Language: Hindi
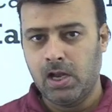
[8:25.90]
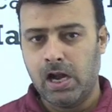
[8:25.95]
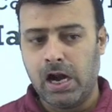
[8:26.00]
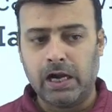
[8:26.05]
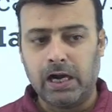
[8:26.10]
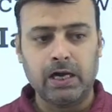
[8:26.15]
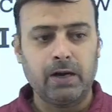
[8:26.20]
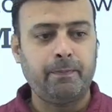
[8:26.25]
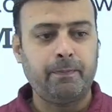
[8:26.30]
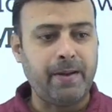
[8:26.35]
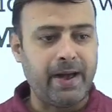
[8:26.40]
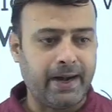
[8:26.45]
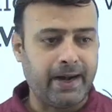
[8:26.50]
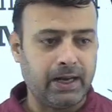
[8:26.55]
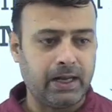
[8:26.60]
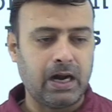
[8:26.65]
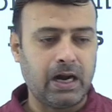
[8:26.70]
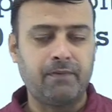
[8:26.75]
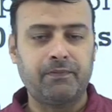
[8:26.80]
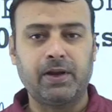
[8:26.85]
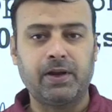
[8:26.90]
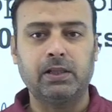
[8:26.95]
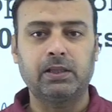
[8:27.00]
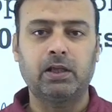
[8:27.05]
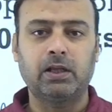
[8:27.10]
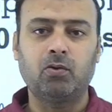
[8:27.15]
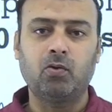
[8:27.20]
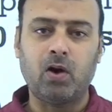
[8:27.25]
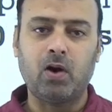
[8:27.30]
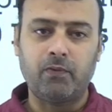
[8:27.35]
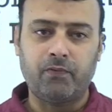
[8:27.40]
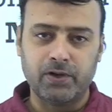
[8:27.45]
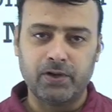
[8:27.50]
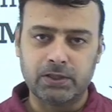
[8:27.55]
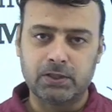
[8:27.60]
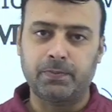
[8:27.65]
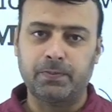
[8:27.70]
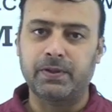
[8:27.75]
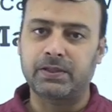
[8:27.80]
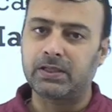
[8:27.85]
अगर पैराग्राफ के अंदर वो
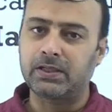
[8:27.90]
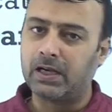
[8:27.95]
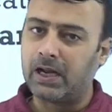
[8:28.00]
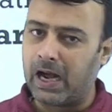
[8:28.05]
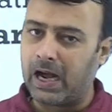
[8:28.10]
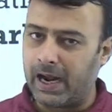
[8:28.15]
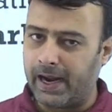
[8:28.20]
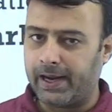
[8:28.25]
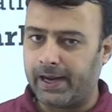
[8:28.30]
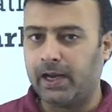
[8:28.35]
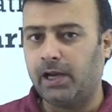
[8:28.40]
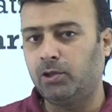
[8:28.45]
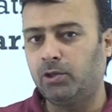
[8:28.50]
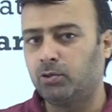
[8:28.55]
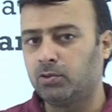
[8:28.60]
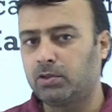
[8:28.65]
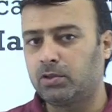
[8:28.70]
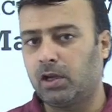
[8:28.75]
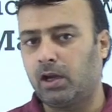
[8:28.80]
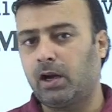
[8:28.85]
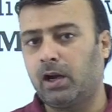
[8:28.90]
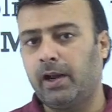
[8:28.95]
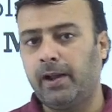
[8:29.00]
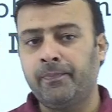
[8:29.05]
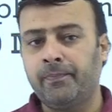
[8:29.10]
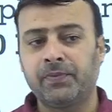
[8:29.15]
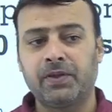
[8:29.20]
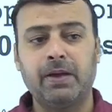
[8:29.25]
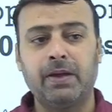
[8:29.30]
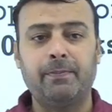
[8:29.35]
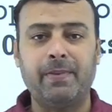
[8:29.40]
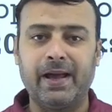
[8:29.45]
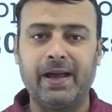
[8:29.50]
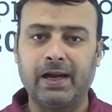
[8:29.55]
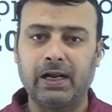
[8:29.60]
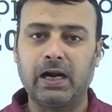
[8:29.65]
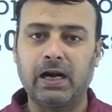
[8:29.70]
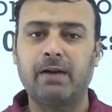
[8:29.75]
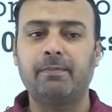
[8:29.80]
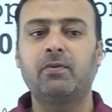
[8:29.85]
फर्स्ट पर्सन आई का यूज कर रहा है या
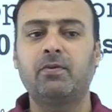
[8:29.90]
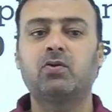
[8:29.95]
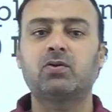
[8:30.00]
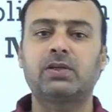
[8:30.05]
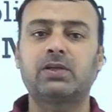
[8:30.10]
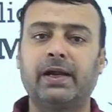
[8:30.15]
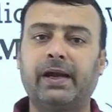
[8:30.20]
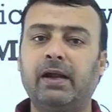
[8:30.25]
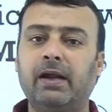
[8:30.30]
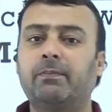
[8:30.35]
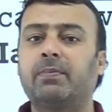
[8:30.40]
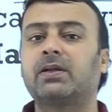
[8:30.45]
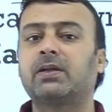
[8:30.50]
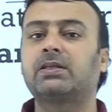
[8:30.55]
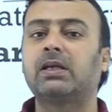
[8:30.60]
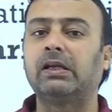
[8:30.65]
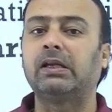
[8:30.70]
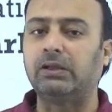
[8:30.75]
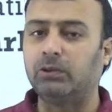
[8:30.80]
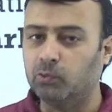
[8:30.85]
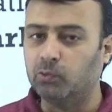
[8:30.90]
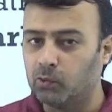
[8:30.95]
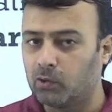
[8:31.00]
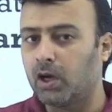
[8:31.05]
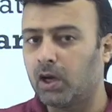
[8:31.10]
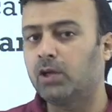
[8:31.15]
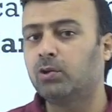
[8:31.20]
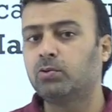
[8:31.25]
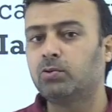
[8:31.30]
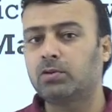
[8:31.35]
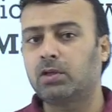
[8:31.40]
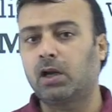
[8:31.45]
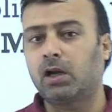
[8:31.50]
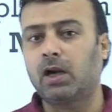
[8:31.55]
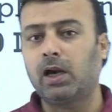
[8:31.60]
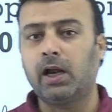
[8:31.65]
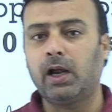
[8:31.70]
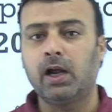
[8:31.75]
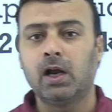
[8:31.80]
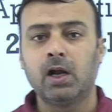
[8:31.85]
पैराग्राफ में वो सेकंड पर्सन यू का यूज कर
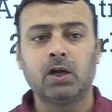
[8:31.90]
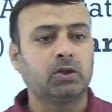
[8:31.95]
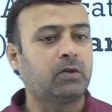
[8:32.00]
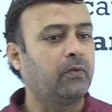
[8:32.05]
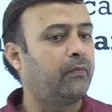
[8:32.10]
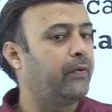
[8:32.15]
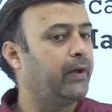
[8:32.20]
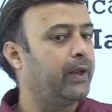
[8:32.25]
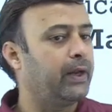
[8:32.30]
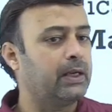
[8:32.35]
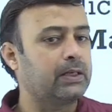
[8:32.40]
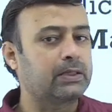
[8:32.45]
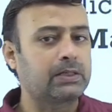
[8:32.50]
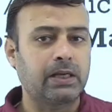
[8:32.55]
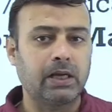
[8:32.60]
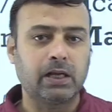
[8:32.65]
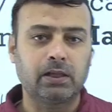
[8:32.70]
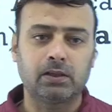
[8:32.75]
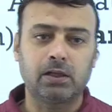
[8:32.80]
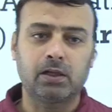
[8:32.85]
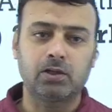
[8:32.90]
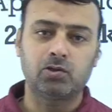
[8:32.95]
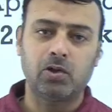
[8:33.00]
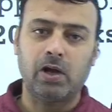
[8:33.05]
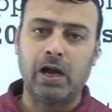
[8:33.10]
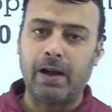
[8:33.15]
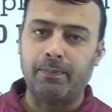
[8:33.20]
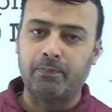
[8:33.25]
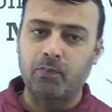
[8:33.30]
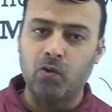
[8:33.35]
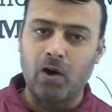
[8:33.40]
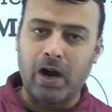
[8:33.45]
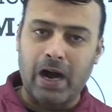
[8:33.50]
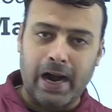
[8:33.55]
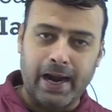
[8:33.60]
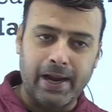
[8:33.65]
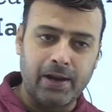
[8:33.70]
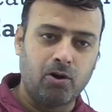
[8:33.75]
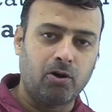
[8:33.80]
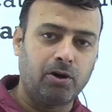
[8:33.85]
रहा है तो फिर इसके अंदर जो है आपको
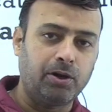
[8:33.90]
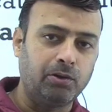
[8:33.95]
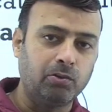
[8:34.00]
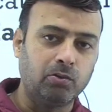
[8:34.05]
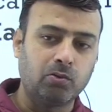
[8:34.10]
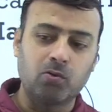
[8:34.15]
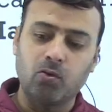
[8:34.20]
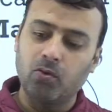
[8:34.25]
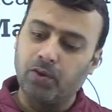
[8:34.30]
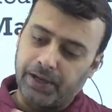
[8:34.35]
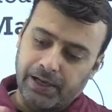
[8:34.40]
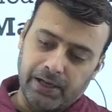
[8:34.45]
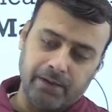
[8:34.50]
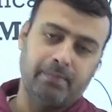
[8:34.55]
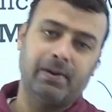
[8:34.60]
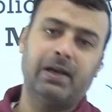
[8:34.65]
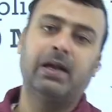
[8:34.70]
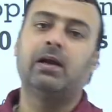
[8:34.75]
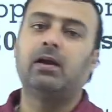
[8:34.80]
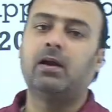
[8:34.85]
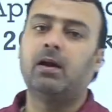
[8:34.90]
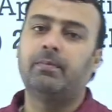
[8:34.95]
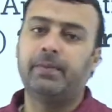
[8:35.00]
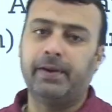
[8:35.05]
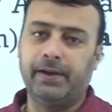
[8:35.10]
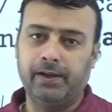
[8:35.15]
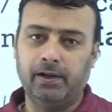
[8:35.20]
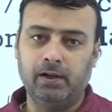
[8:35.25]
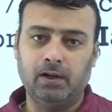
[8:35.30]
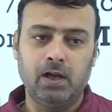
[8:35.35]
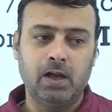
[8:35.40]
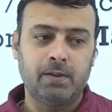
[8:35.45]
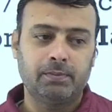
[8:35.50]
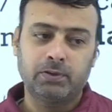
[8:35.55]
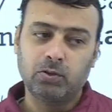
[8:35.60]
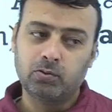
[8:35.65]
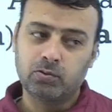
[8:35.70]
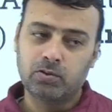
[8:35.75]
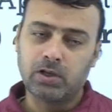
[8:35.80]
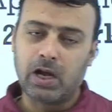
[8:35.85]
आय और यू को ही में लिखना पड़ेगा मतलब
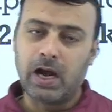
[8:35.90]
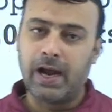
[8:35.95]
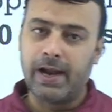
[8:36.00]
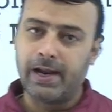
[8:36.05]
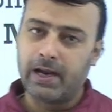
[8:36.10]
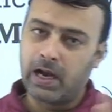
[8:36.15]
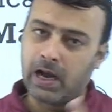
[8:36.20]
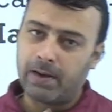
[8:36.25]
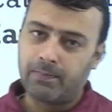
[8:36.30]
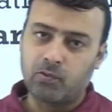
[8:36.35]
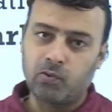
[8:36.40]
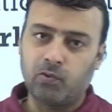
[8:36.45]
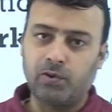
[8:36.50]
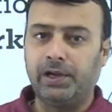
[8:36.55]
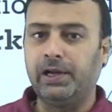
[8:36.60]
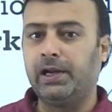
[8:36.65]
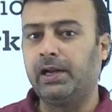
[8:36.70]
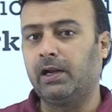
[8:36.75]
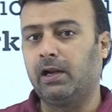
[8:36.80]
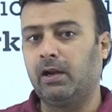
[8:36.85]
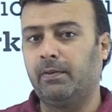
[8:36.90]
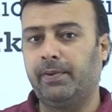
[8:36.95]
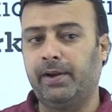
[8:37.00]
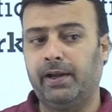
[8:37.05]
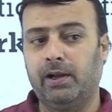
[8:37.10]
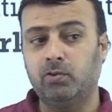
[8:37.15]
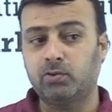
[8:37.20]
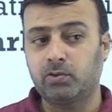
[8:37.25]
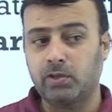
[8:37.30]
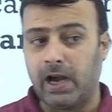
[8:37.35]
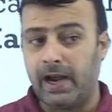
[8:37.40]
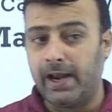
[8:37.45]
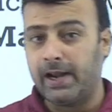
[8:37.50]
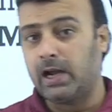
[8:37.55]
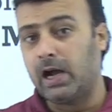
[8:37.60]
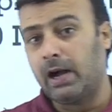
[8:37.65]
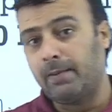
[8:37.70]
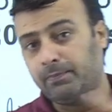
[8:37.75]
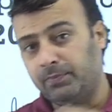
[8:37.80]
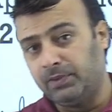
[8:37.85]
तो उस आय का आपको ही लिखना पड़ेगा उस आय का
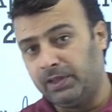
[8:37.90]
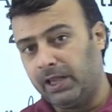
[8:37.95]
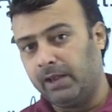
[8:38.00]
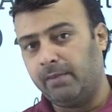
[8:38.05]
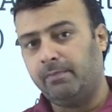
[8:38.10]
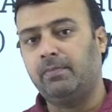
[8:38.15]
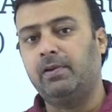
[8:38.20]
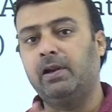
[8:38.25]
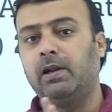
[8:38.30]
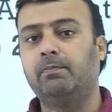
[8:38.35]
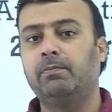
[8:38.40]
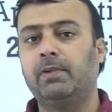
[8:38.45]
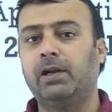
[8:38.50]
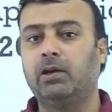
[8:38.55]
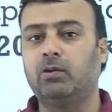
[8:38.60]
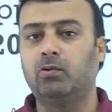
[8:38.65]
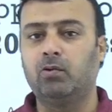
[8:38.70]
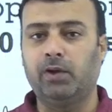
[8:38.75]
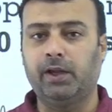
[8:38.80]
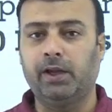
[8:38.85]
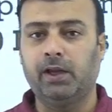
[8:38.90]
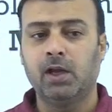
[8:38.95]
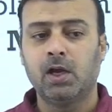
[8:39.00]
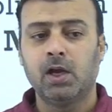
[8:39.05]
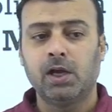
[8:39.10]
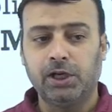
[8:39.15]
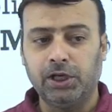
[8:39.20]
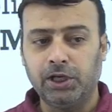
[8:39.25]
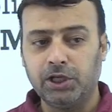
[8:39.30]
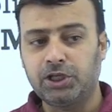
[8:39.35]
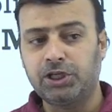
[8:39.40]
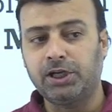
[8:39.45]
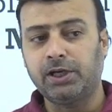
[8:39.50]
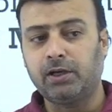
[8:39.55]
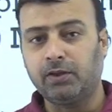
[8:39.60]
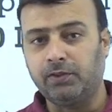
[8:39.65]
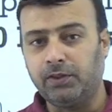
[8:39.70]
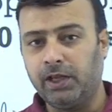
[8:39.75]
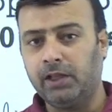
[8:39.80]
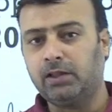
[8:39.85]
आप दे में लिखोगे ही शिट
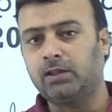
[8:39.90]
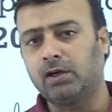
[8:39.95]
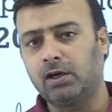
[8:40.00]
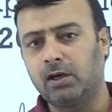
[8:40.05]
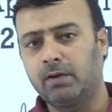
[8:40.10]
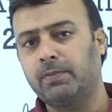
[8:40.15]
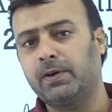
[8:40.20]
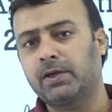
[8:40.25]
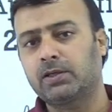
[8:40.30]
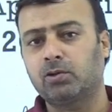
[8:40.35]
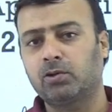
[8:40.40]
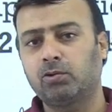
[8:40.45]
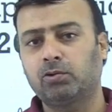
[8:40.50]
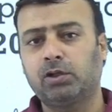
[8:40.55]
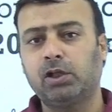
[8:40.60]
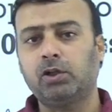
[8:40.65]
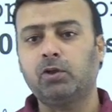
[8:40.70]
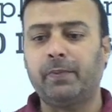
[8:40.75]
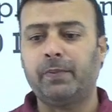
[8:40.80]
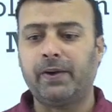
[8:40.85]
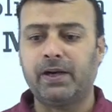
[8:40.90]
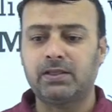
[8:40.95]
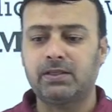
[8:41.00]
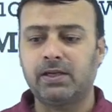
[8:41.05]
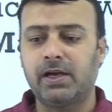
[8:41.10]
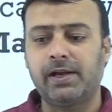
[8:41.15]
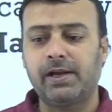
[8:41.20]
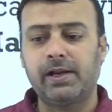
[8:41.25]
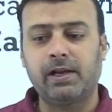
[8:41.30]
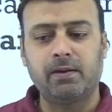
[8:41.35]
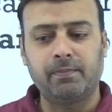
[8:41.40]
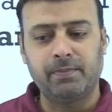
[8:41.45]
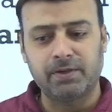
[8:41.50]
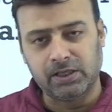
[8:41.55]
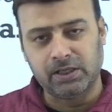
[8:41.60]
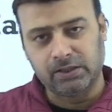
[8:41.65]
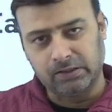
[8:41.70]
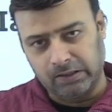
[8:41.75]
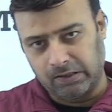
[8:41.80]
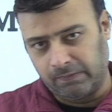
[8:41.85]
दे थर्ड पर्सन होते हैं तो प्रेस राइटिंग हमेशा
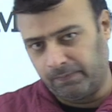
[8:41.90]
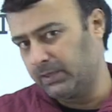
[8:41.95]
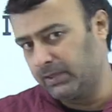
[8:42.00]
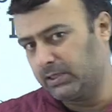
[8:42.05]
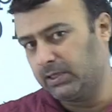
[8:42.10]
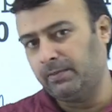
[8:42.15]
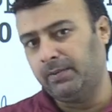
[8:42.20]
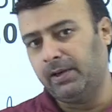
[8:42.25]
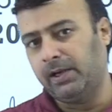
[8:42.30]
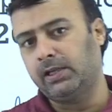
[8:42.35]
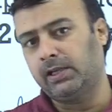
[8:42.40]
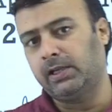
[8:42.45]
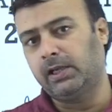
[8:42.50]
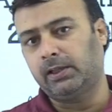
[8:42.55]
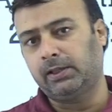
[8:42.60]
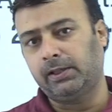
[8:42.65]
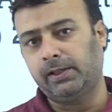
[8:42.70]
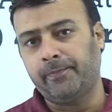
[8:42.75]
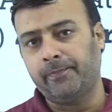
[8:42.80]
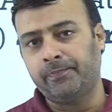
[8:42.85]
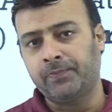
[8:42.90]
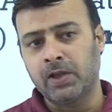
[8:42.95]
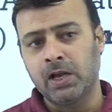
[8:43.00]
थर्ड पर्सन में लिखी जाती है